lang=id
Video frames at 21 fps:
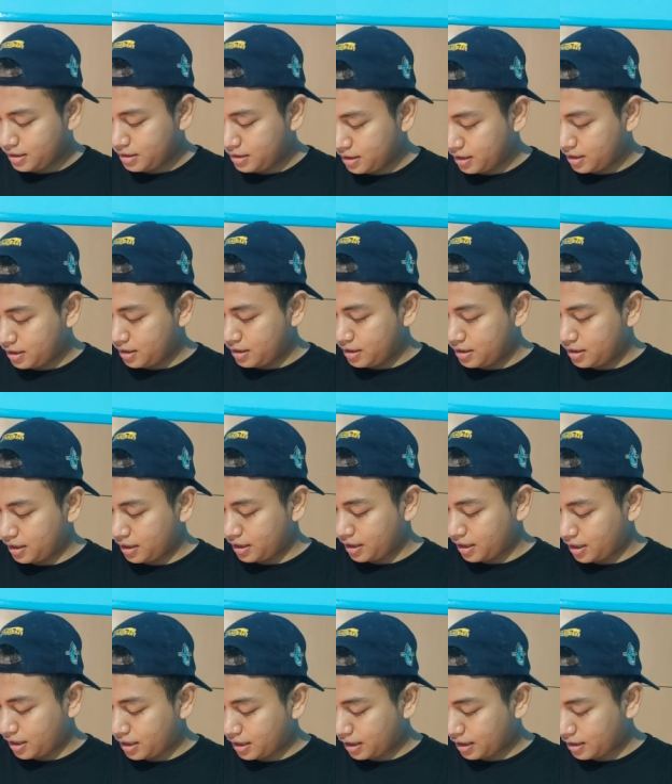jadi saya
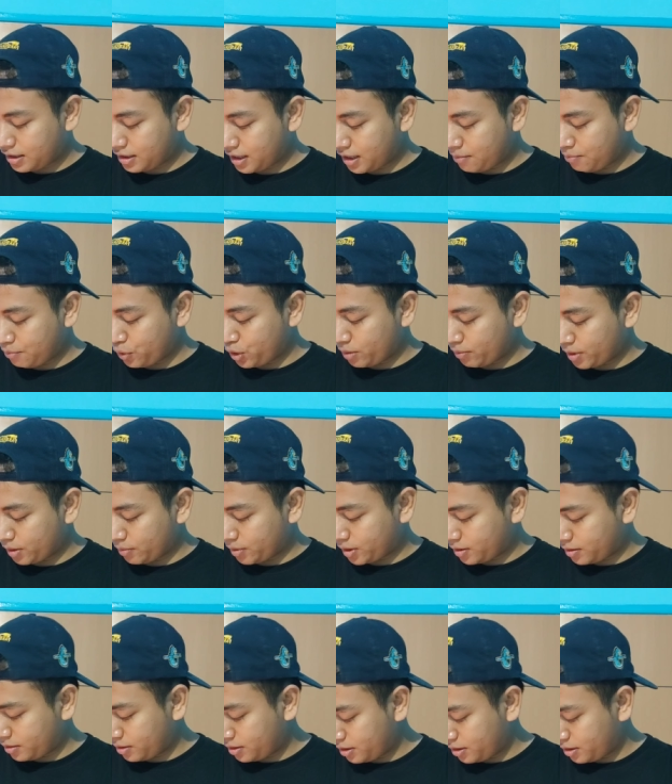kasih lampu teman-teman